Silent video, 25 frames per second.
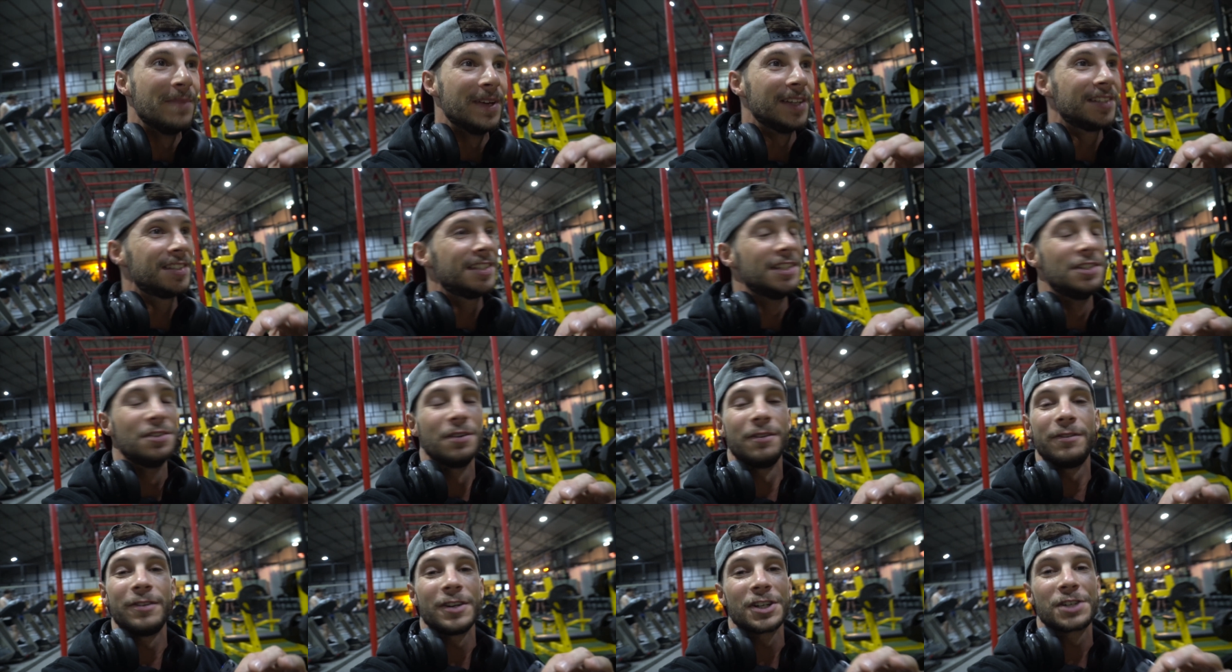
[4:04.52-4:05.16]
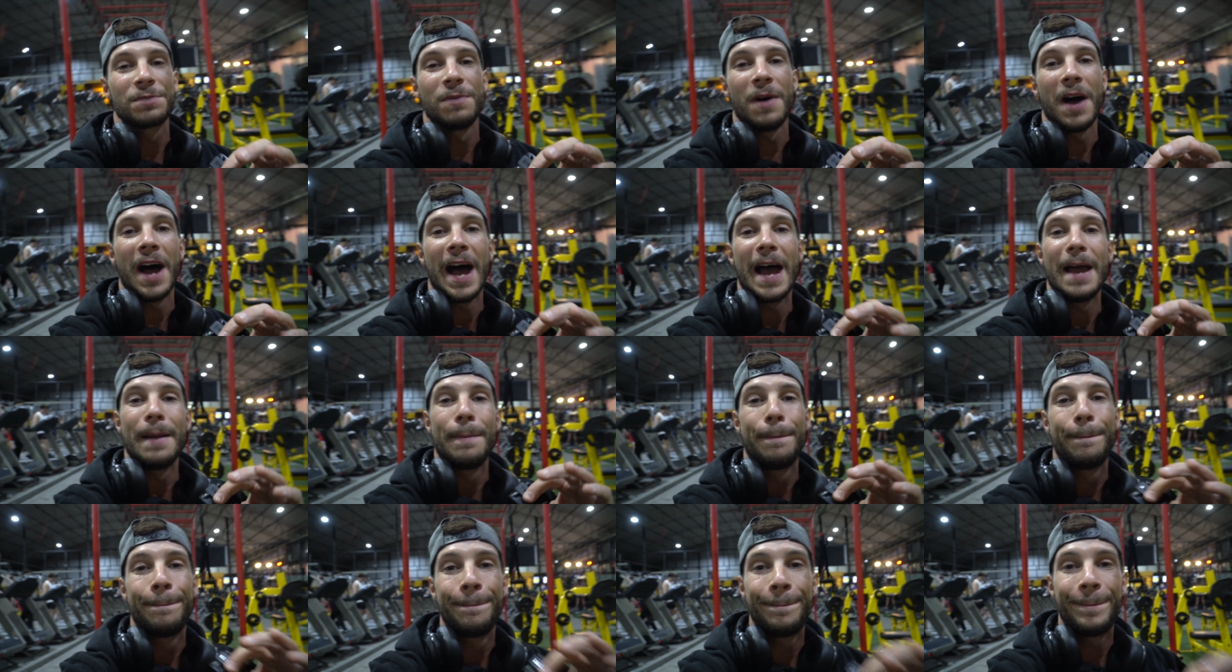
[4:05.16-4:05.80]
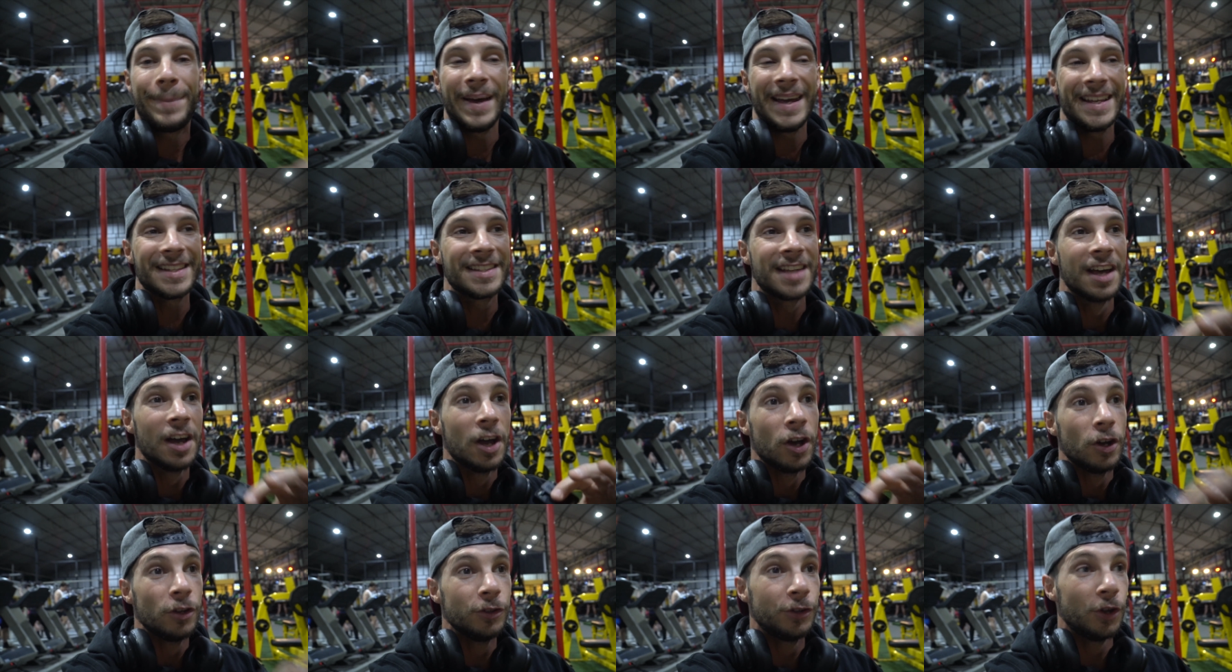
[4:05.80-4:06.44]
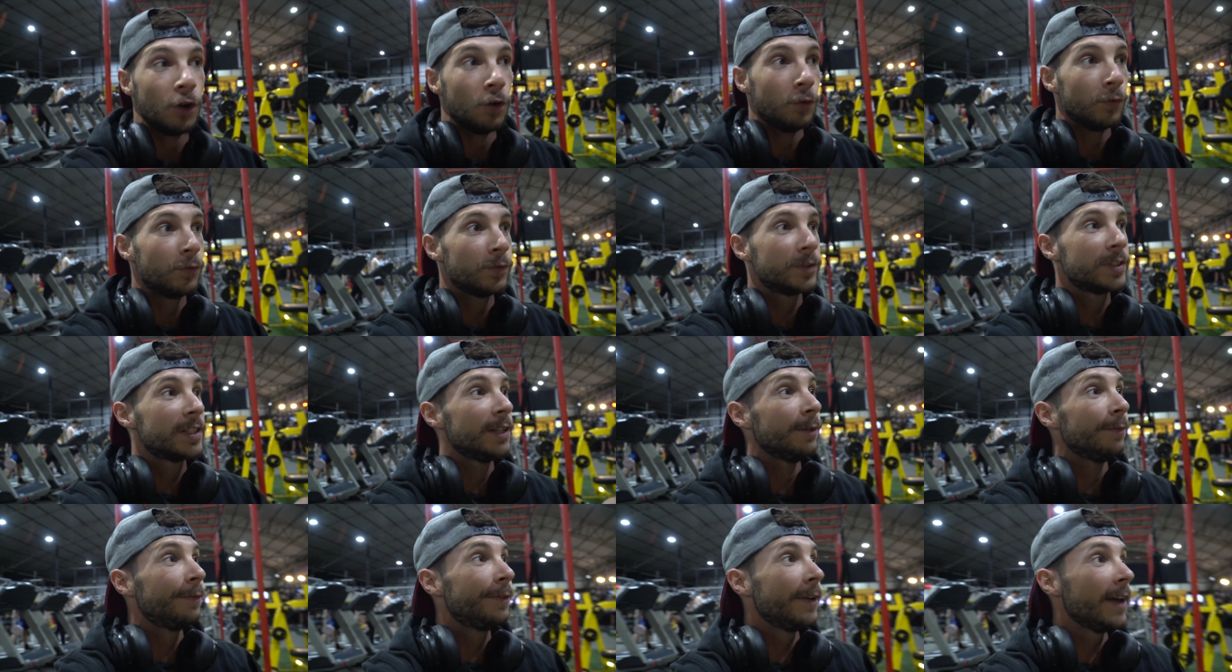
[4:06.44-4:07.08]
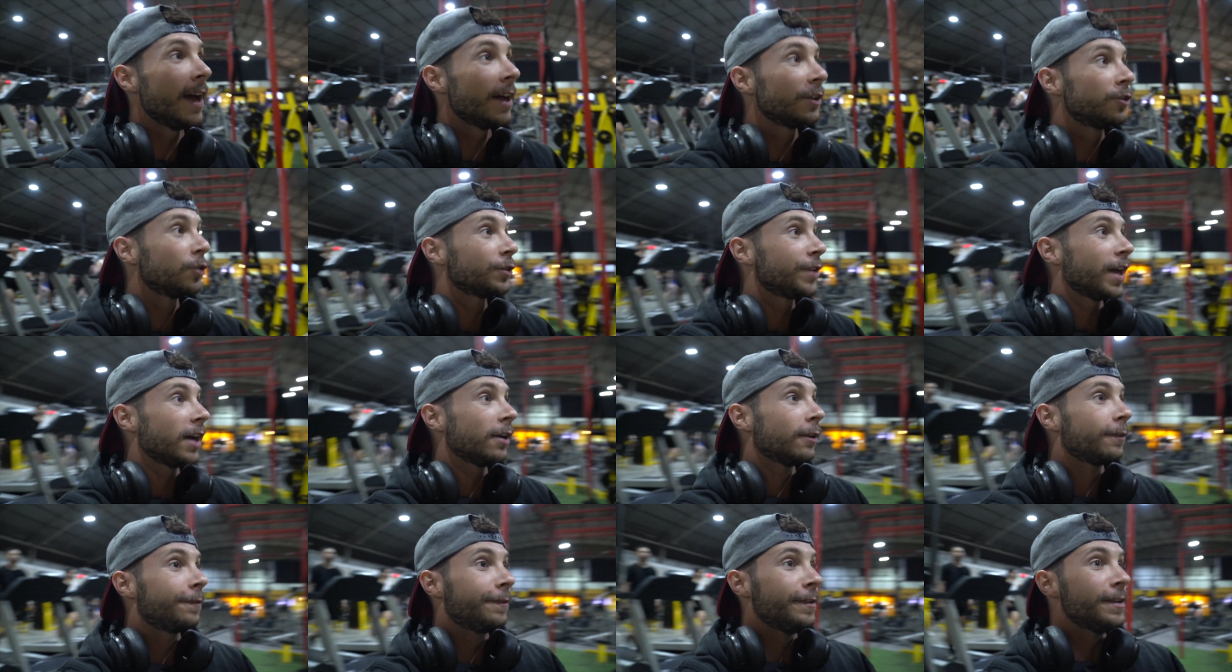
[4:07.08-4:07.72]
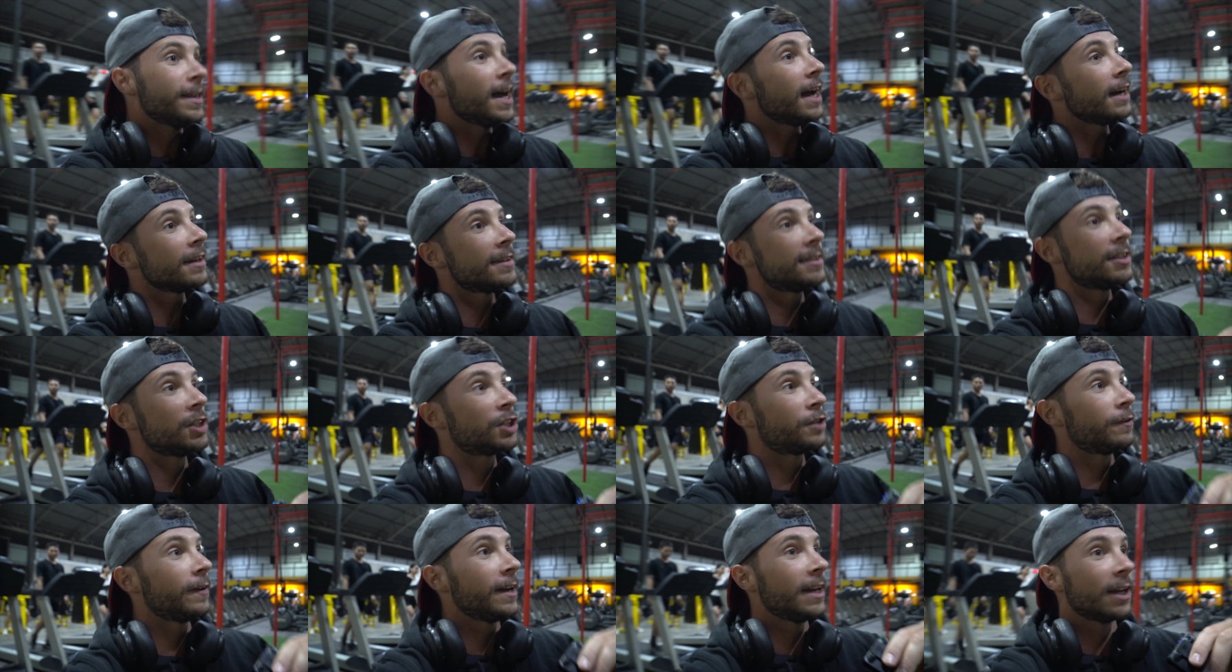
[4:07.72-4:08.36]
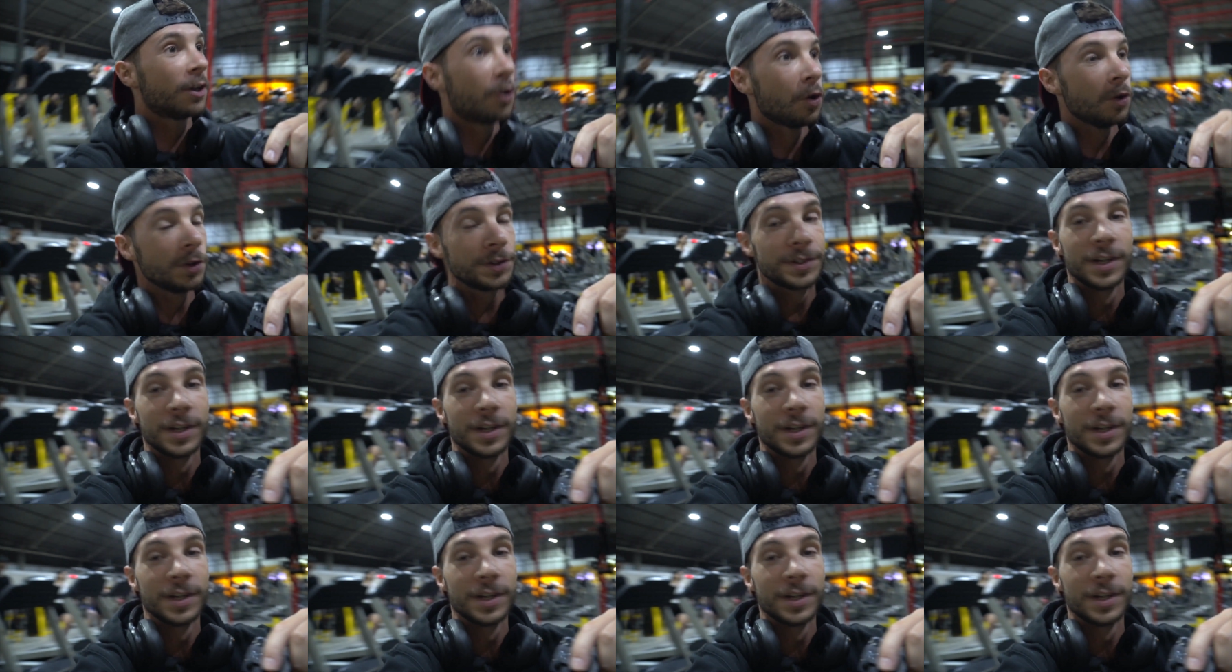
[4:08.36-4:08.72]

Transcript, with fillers: mais sinon franchement elle pète de ouf. Ce qui me fait un total au final, si je fais les comptes,